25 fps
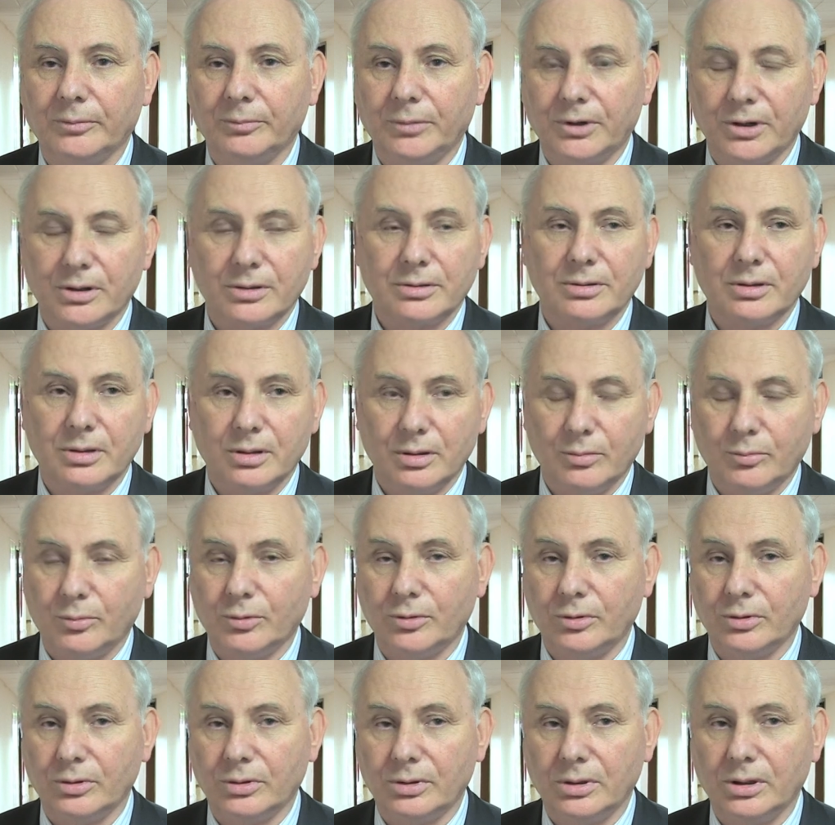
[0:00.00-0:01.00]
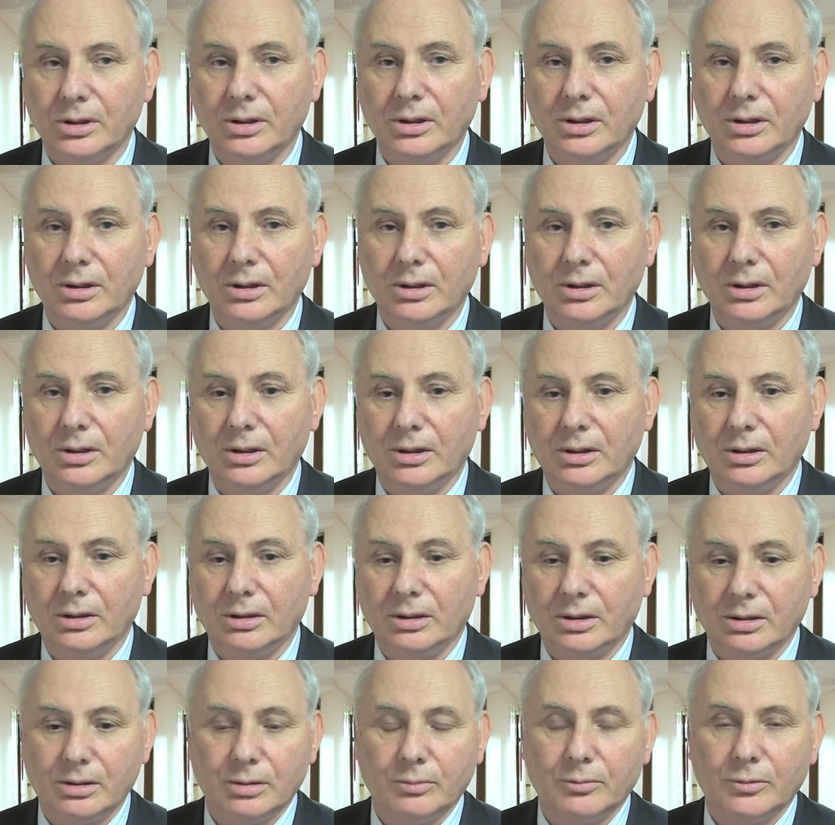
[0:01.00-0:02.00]
Прессы не будет.
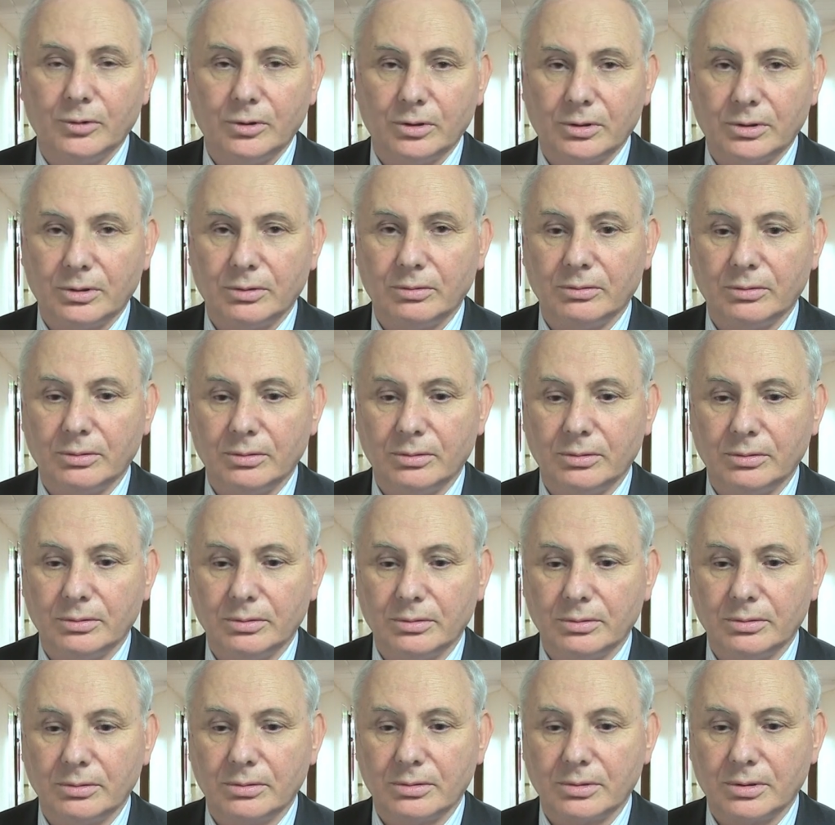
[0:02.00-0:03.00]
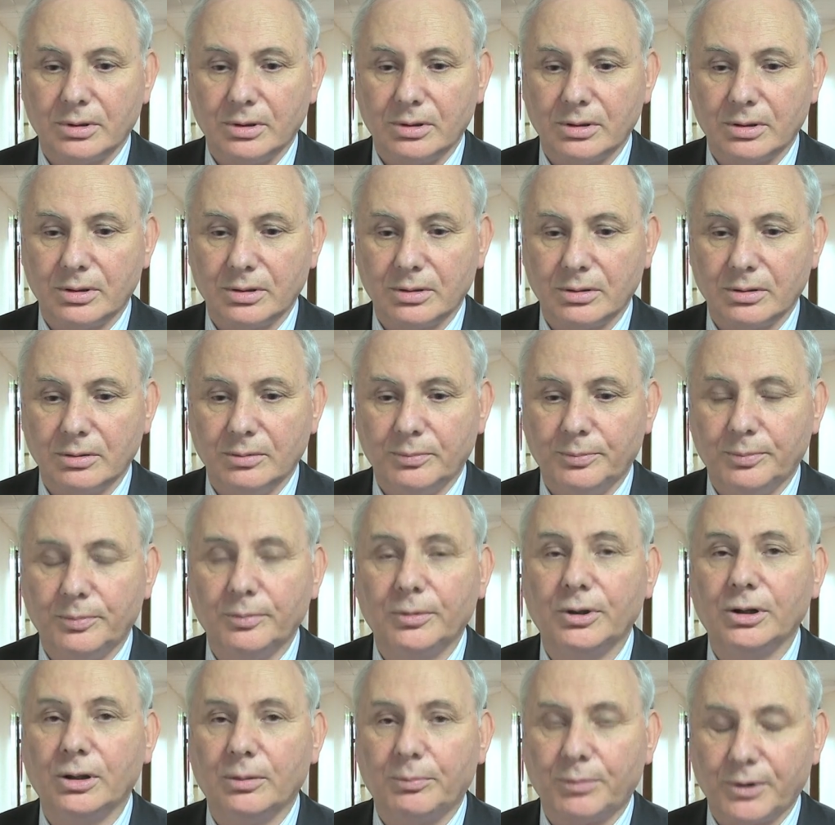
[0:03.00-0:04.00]
Я думаю, это, так сказать,
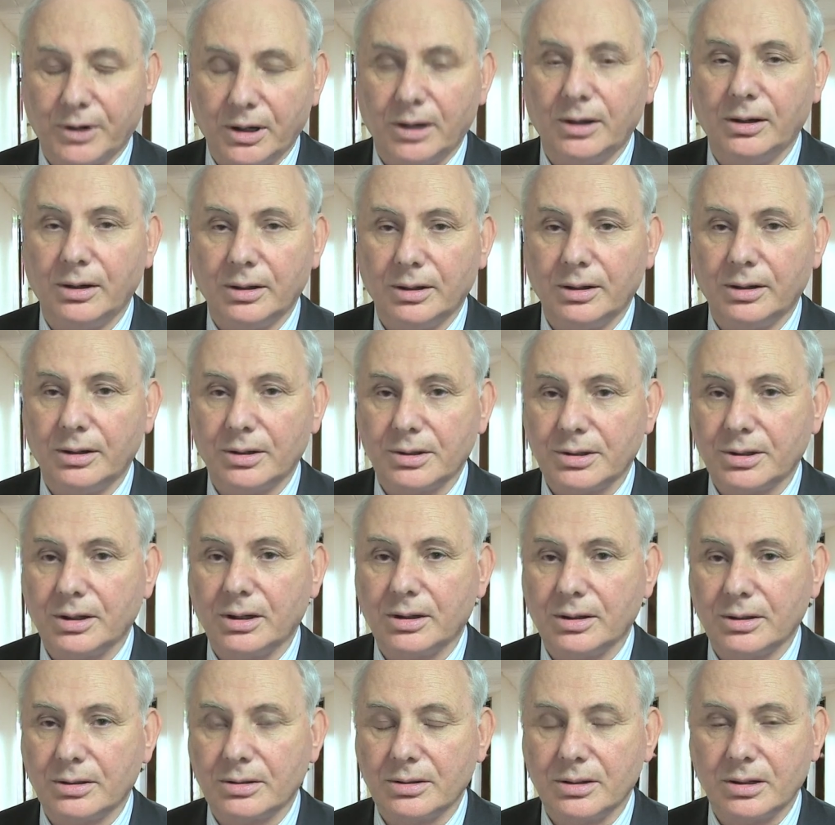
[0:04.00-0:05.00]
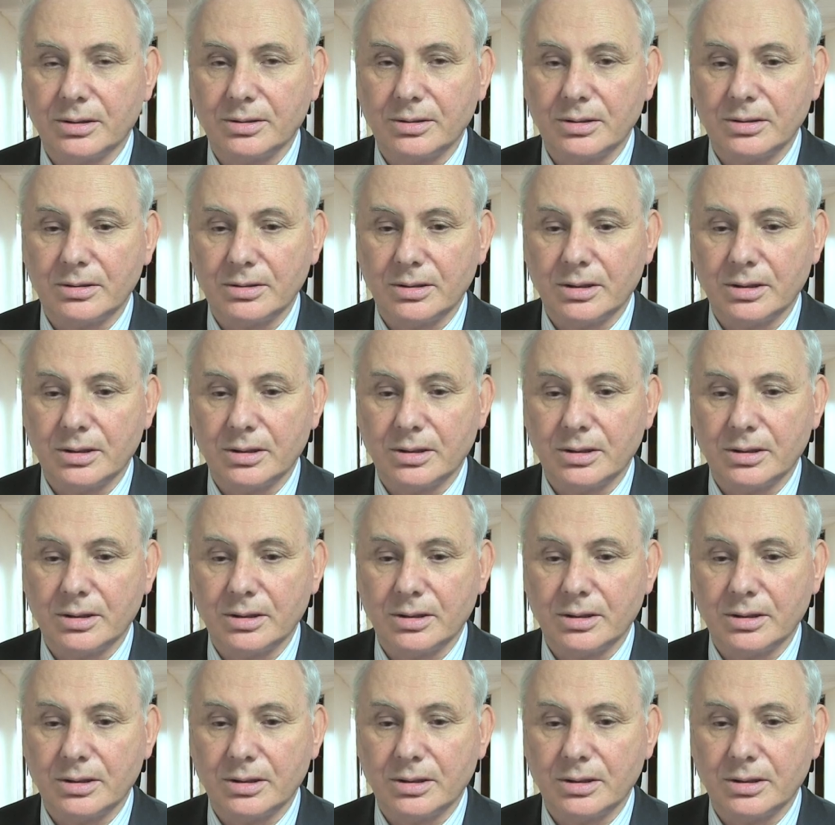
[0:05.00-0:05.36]
было правильное решение с нашей